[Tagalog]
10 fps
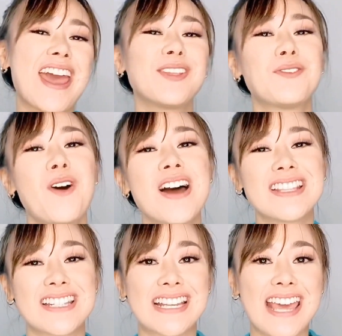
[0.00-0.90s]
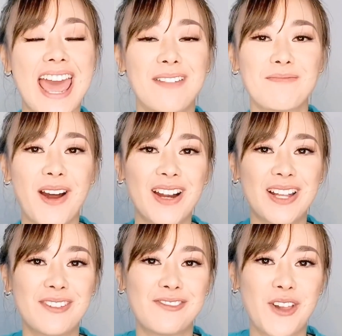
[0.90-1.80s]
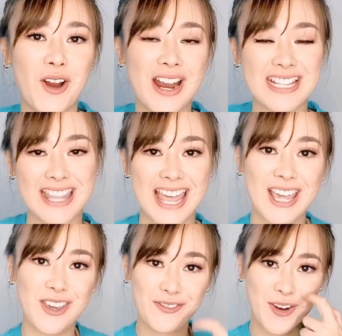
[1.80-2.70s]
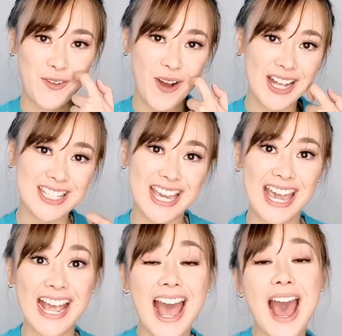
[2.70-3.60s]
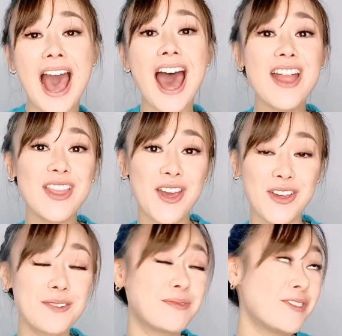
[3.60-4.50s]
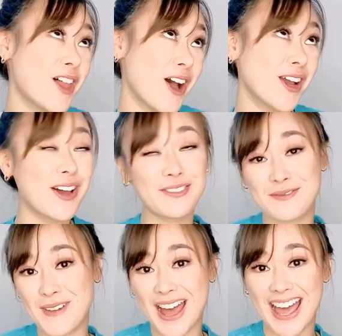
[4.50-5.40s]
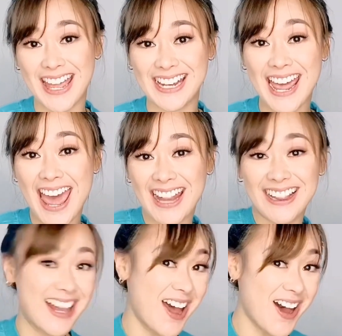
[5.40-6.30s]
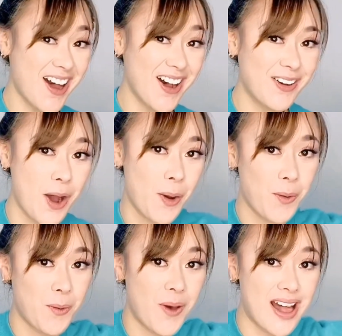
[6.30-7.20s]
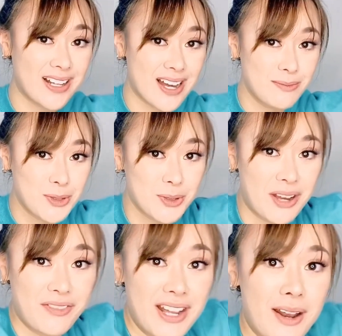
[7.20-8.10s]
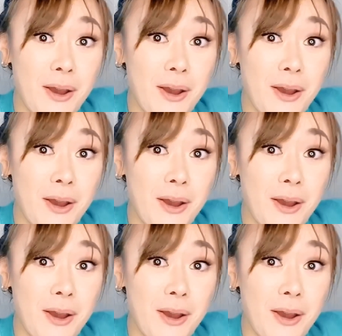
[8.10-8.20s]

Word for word: once again, Marlon Flores, thank you for watching another vlog of mine. Hello! Welcome to the Phili